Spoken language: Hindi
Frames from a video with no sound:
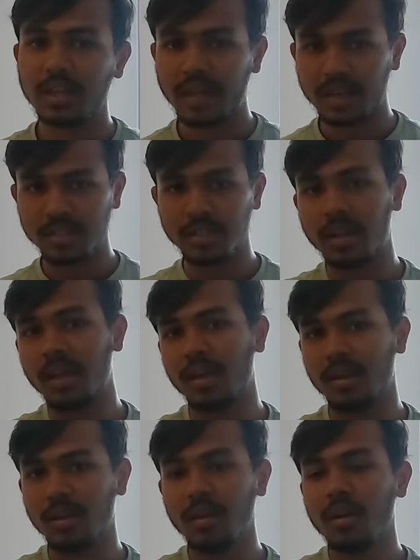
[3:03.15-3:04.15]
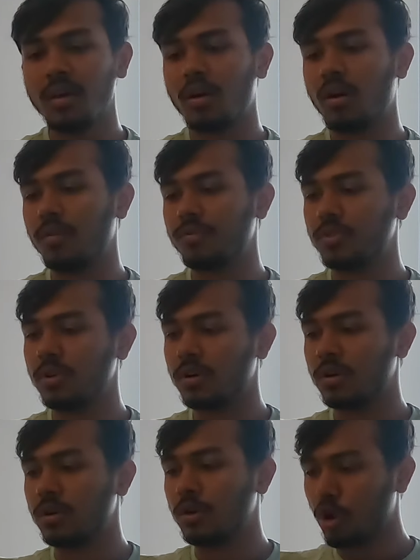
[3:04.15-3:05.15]
कनेक्शन है ऑफ द
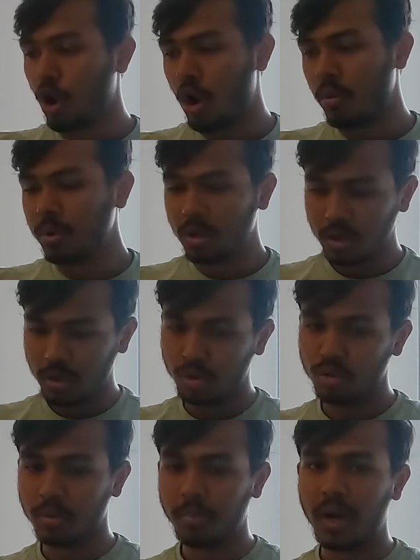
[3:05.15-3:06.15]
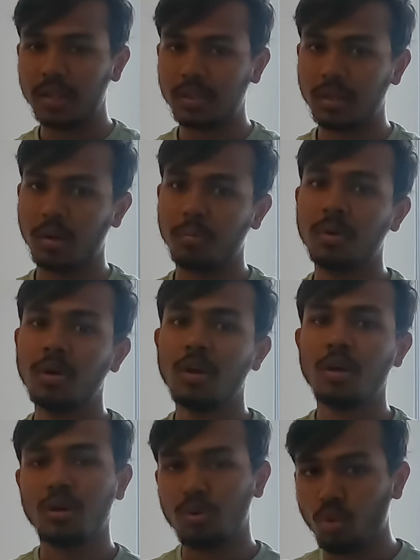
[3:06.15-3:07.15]
नॉब टू द बाथ टब
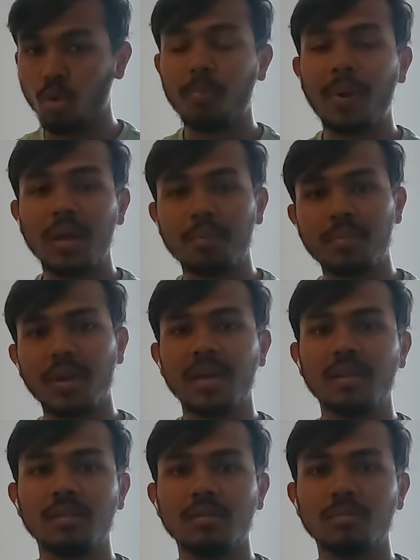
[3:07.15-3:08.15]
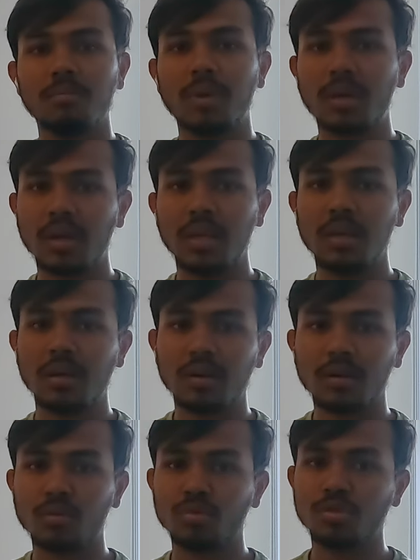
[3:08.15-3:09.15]
वो पाइपलाइन में कहीं
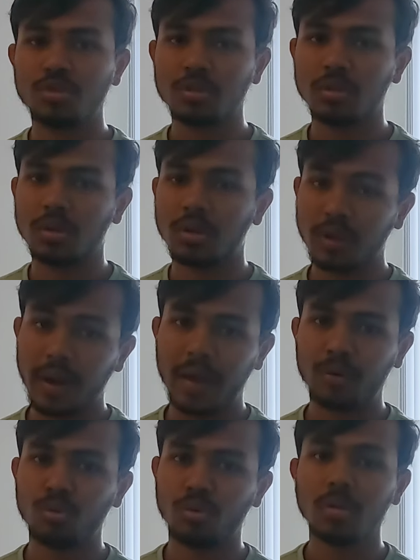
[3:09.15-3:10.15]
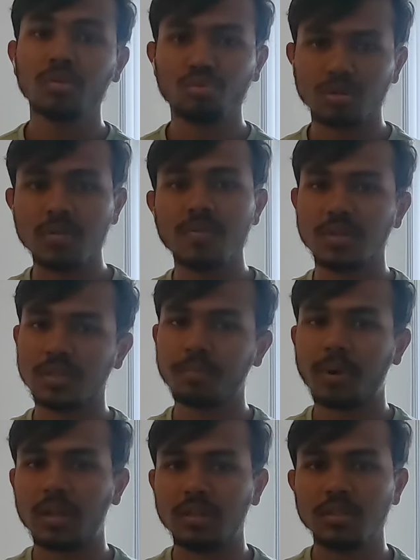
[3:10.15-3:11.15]
अगर कुछ क्रैक होगा तो उसकी वजह से
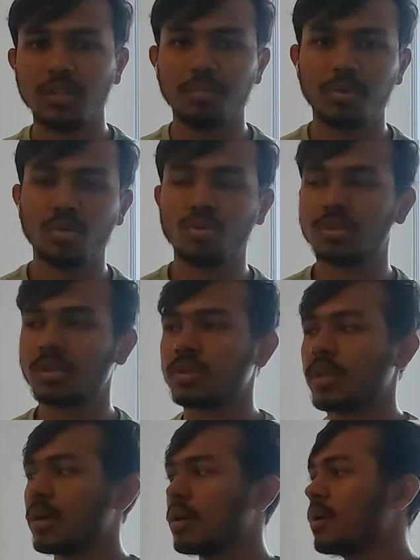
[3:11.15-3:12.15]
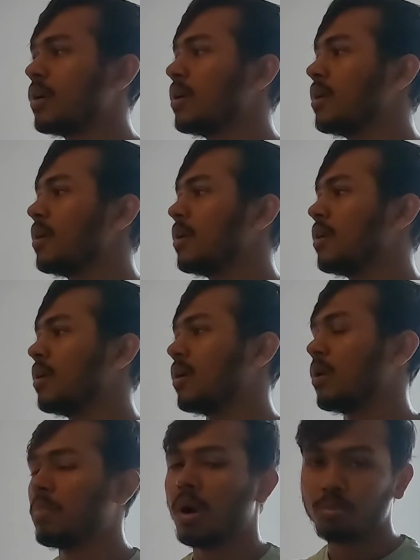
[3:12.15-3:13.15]
पानी सीपन हो सकता है
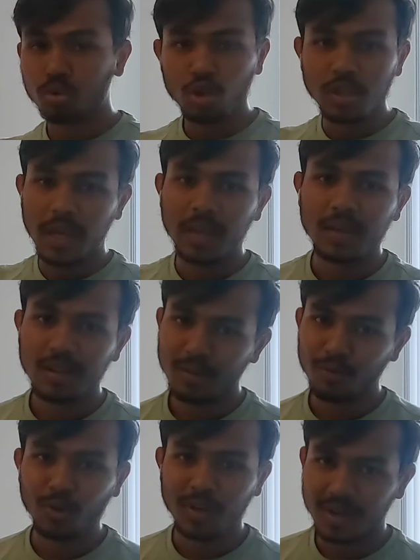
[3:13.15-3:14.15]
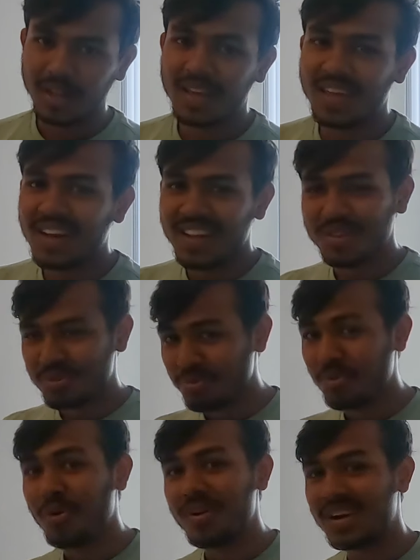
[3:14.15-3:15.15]
अब हम तो जाएंगे नहीं वो करने के लिए तो
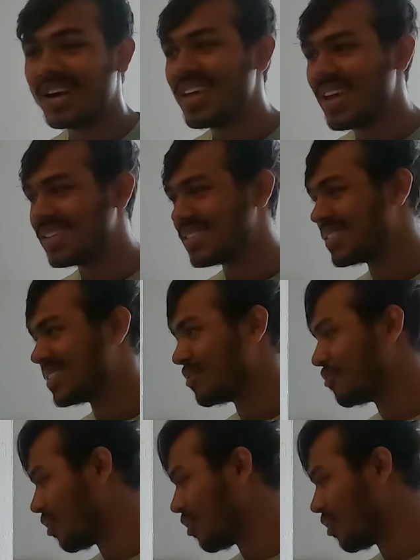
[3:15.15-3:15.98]
वो ऑलरेडी एग्जिस्टिंग